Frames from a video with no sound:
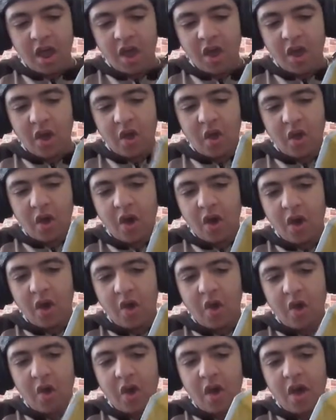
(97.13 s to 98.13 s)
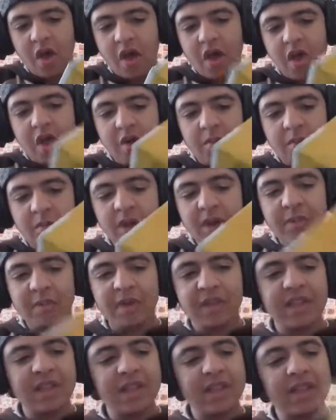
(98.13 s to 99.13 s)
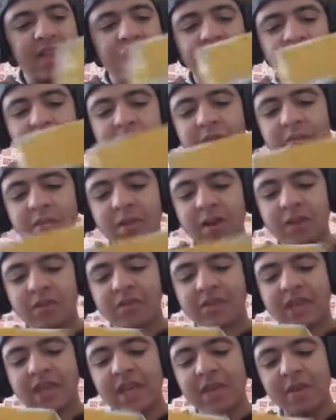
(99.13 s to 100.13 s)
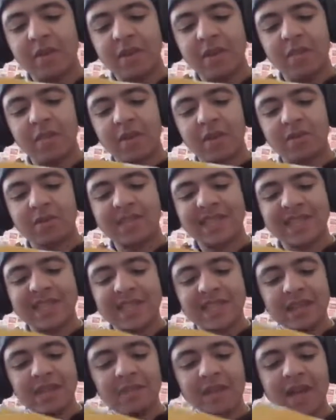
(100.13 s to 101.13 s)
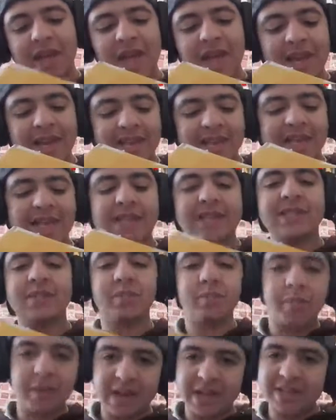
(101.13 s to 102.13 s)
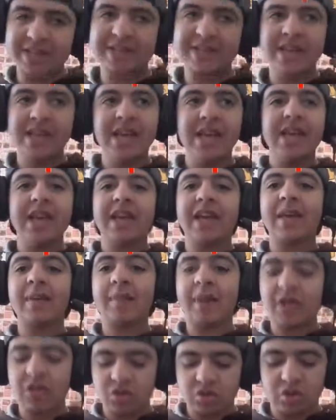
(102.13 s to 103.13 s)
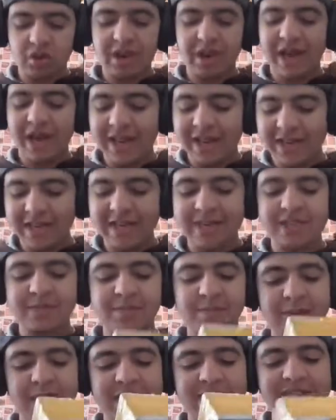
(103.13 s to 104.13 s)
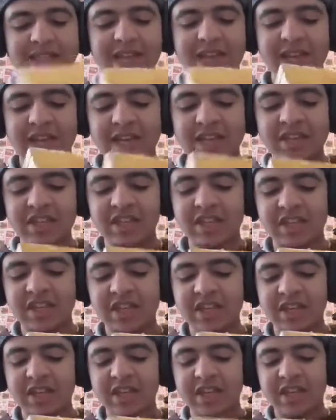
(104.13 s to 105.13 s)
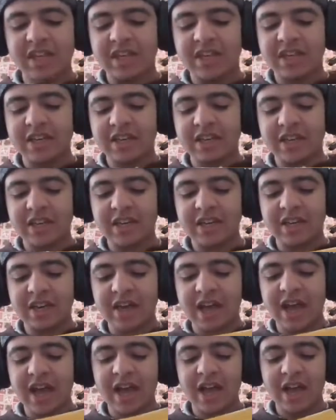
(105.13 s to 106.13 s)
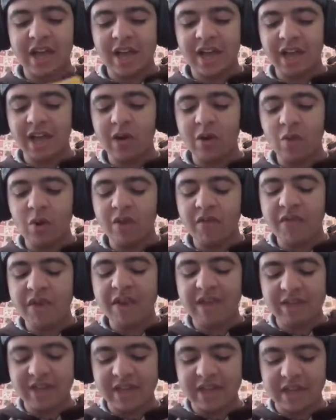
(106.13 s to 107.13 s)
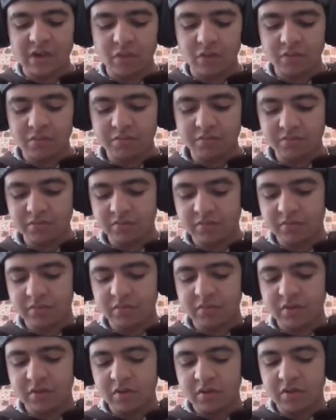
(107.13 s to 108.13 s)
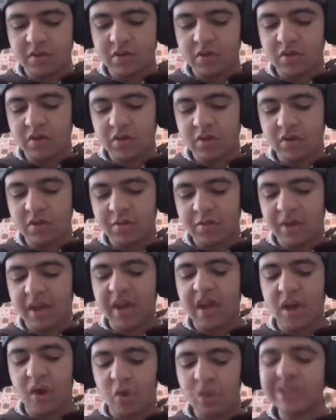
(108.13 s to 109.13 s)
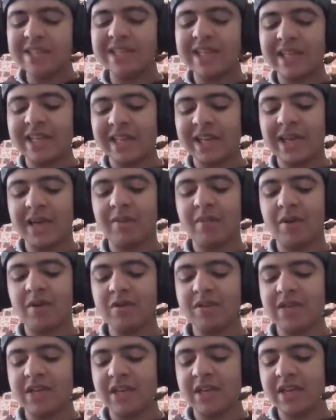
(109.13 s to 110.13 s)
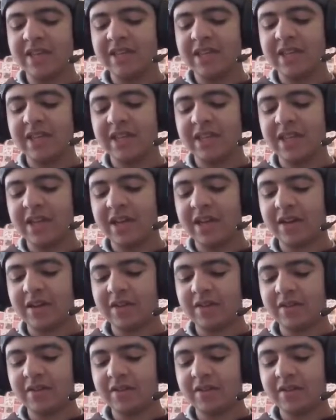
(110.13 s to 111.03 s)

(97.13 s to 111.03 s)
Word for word: آه آه المهم هاد الماوس جيمنج ماوس 30 من علي اكسبريس كنبغي نشكر علي اكسبريس لحقاش على على الوفاء ديالو انه وصل لي الماوس ديالي حتى للدار